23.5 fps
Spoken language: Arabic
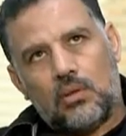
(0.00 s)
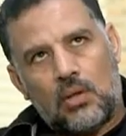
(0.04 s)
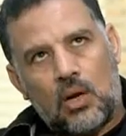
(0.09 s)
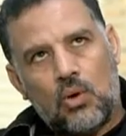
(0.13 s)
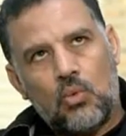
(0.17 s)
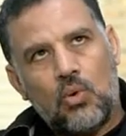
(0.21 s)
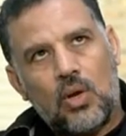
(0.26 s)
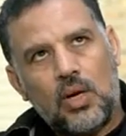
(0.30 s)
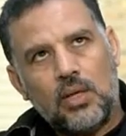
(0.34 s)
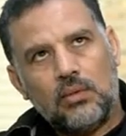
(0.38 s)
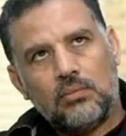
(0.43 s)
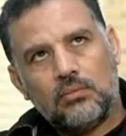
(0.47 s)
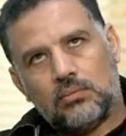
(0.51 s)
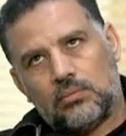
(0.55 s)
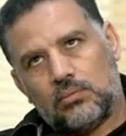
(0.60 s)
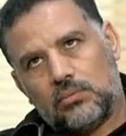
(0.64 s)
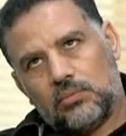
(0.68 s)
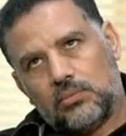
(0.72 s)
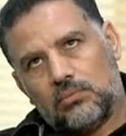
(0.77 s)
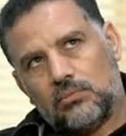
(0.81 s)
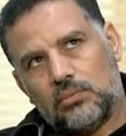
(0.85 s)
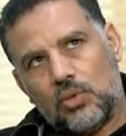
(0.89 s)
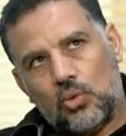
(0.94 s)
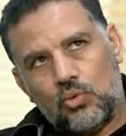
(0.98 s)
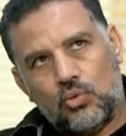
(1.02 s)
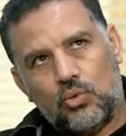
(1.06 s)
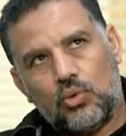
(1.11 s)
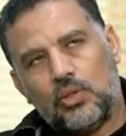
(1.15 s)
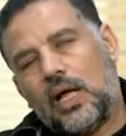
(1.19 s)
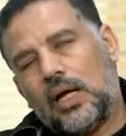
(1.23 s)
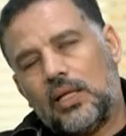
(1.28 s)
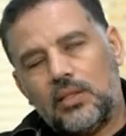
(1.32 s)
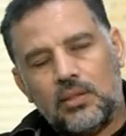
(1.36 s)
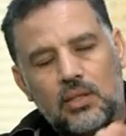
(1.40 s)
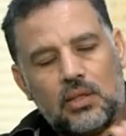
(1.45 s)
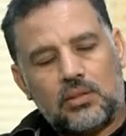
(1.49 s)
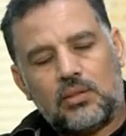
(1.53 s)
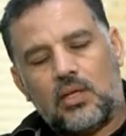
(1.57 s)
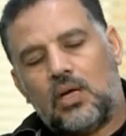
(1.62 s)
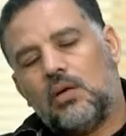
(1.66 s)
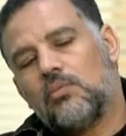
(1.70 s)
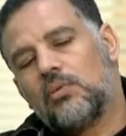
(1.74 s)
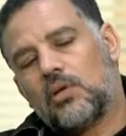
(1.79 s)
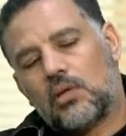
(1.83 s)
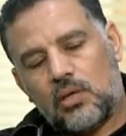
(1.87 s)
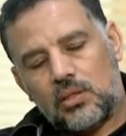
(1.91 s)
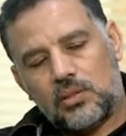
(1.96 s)
اولا الموضوع ان حد
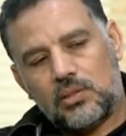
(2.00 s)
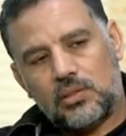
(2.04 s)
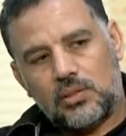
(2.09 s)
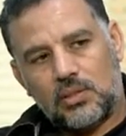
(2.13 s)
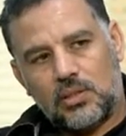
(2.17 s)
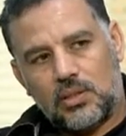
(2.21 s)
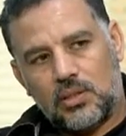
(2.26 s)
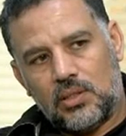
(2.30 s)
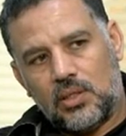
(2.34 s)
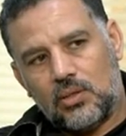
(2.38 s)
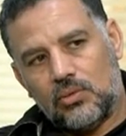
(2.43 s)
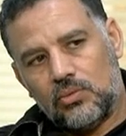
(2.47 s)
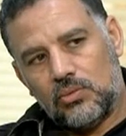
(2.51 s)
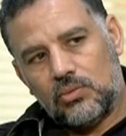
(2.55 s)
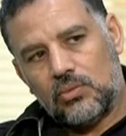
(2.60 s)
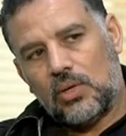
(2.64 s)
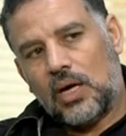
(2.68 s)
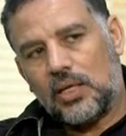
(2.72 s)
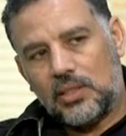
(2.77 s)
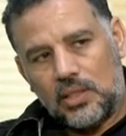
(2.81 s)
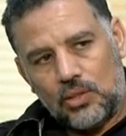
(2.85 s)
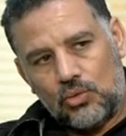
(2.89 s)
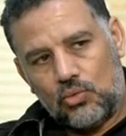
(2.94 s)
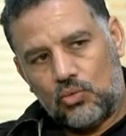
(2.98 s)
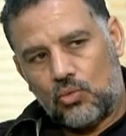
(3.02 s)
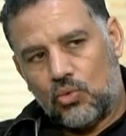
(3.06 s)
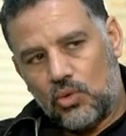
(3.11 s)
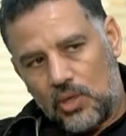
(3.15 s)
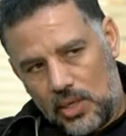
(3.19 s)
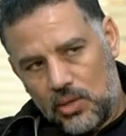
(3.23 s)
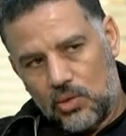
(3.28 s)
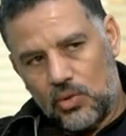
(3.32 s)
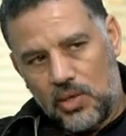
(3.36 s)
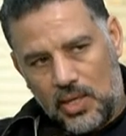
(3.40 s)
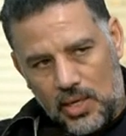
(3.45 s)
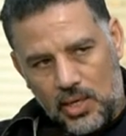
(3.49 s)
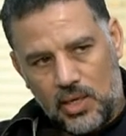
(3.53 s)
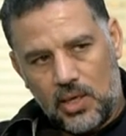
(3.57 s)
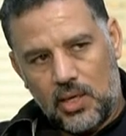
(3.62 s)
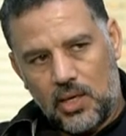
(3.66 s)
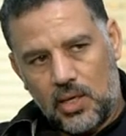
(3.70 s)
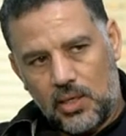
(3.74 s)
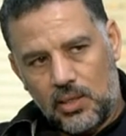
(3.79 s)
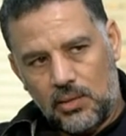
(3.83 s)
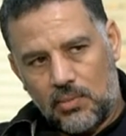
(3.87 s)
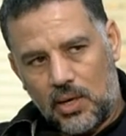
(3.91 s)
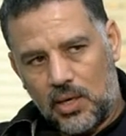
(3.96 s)
يقتحم القصر كده وعدد قليل
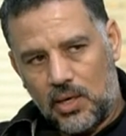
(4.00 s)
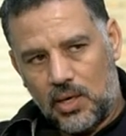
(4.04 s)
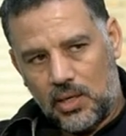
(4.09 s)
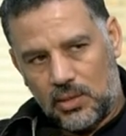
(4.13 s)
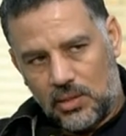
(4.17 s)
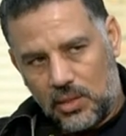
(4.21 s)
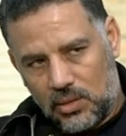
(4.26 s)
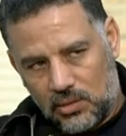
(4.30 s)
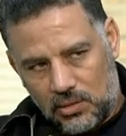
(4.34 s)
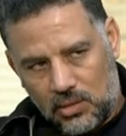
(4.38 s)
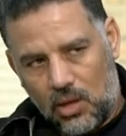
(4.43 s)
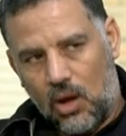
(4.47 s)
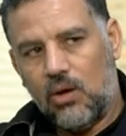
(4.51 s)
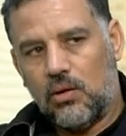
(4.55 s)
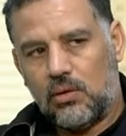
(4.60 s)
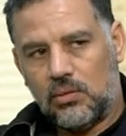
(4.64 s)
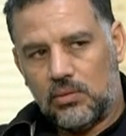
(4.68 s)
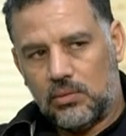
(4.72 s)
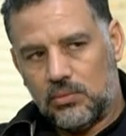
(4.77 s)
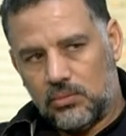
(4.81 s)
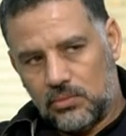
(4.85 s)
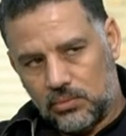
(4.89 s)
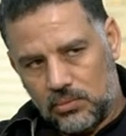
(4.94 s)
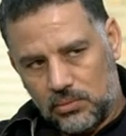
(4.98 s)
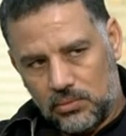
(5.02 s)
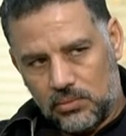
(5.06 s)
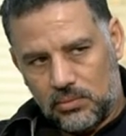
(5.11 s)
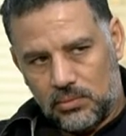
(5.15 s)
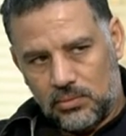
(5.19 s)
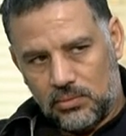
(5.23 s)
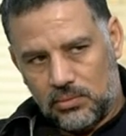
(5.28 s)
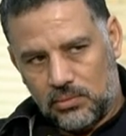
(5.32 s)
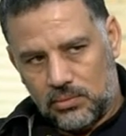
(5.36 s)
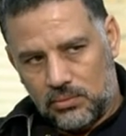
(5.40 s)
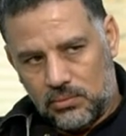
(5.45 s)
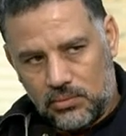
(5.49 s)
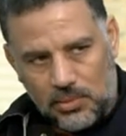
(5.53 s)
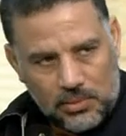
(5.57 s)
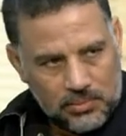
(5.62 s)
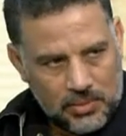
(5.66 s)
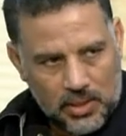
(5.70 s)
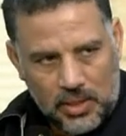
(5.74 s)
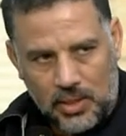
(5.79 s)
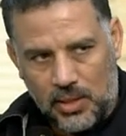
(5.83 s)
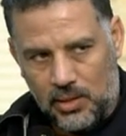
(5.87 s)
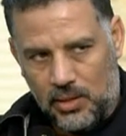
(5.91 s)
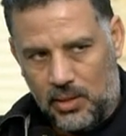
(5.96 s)
يعني معناها ده انتحار آه.
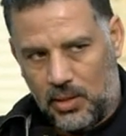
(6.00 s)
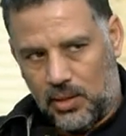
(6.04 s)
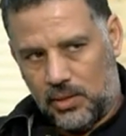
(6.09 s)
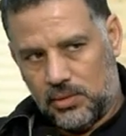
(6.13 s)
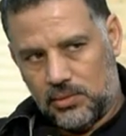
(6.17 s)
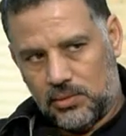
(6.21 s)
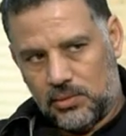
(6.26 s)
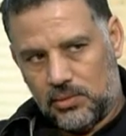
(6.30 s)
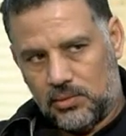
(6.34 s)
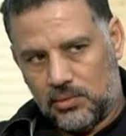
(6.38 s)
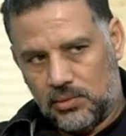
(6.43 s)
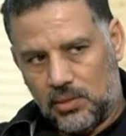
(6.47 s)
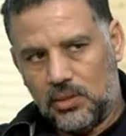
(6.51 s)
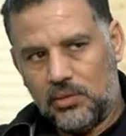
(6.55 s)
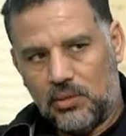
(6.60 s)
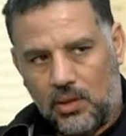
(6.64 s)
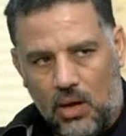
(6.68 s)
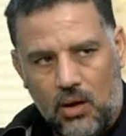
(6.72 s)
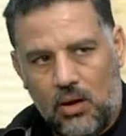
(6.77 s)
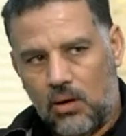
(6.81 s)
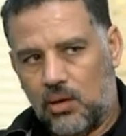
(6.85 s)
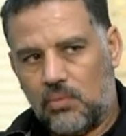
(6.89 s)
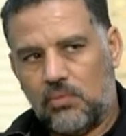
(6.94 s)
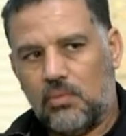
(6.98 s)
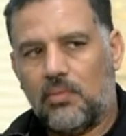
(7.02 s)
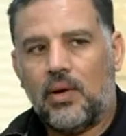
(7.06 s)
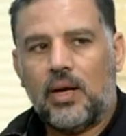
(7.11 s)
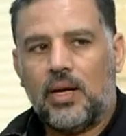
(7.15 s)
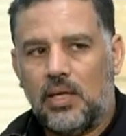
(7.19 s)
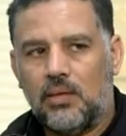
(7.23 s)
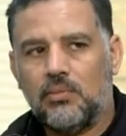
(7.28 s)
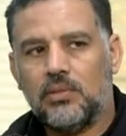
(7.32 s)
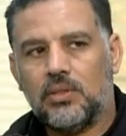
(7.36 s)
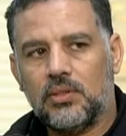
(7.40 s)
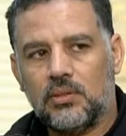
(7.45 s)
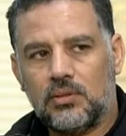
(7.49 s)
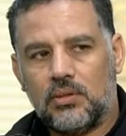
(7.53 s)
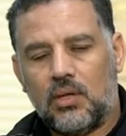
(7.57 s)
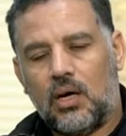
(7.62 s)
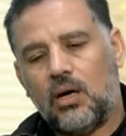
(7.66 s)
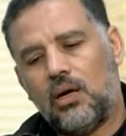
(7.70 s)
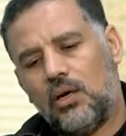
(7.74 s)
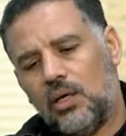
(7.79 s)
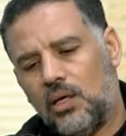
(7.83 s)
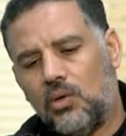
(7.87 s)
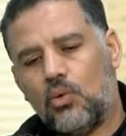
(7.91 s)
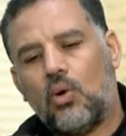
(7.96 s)
مبدئيا يعني ده انتحار بمعنى كلمه
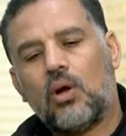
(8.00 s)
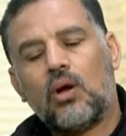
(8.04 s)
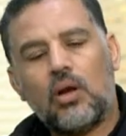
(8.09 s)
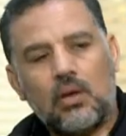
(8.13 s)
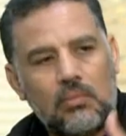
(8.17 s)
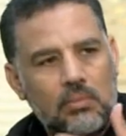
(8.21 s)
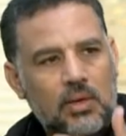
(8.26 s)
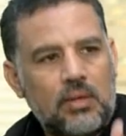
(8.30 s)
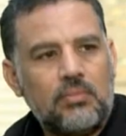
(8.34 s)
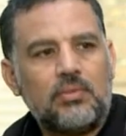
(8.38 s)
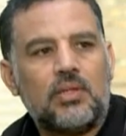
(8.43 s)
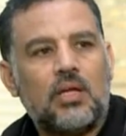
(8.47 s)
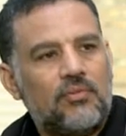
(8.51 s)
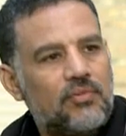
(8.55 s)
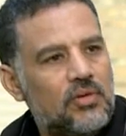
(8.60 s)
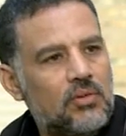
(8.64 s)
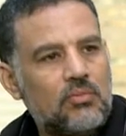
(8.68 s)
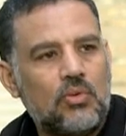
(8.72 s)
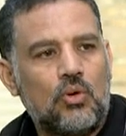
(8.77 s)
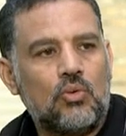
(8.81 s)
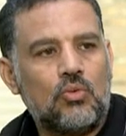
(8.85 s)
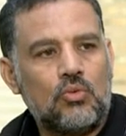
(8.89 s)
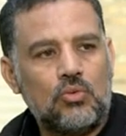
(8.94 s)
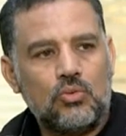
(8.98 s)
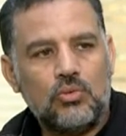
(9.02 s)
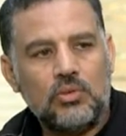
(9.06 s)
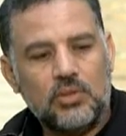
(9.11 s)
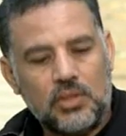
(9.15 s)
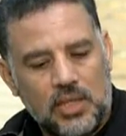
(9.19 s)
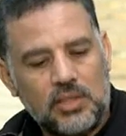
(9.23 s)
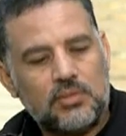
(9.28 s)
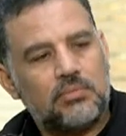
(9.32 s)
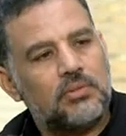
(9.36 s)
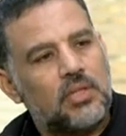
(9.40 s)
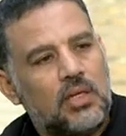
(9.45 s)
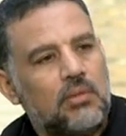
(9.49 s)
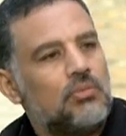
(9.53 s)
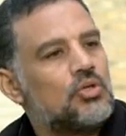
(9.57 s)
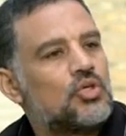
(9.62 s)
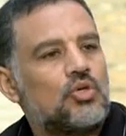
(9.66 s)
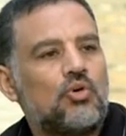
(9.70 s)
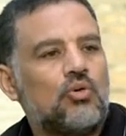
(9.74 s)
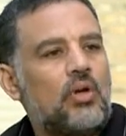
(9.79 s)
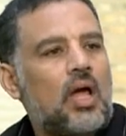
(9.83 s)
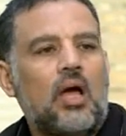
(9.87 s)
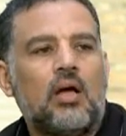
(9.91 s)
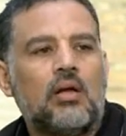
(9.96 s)
انتحار لان ورا الباب ده في موجود ناس بتعمل
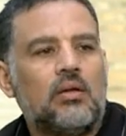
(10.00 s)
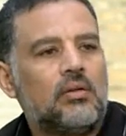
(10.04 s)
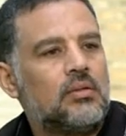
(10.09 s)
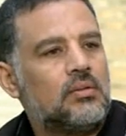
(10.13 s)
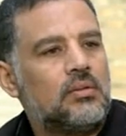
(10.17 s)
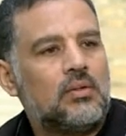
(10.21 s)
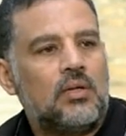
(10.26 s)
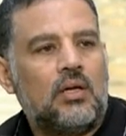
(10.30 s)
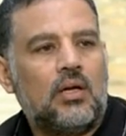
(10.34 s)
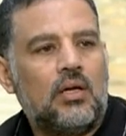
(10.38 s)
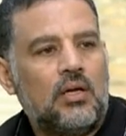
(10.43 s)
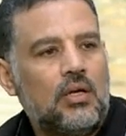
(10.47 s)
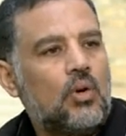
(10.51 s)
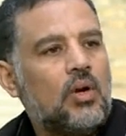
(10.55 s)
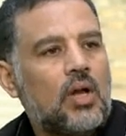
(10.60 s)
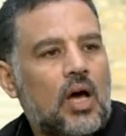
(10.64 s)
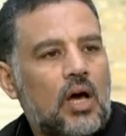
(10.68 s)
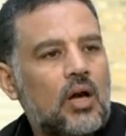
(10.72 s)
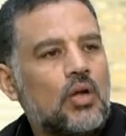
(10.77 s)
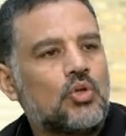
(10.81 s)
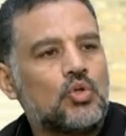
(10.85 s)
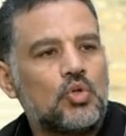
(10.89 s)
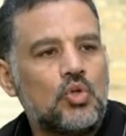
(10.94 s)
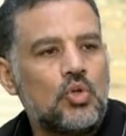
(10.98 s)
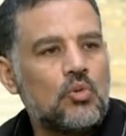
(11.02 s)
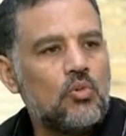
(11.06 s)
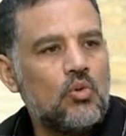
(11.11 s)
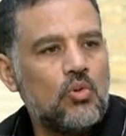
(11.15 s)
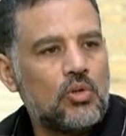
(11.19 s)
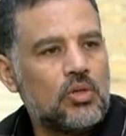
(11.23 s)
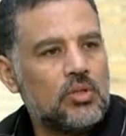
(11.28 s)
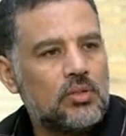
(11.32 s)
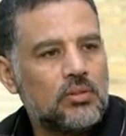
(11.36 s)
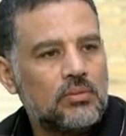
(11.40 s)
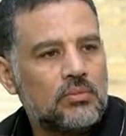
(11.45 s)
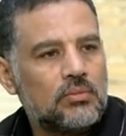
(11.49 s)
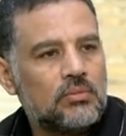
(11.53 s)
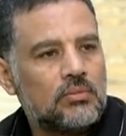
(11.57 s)
شغلها أكيد. اللي هو الحرس الجمهوري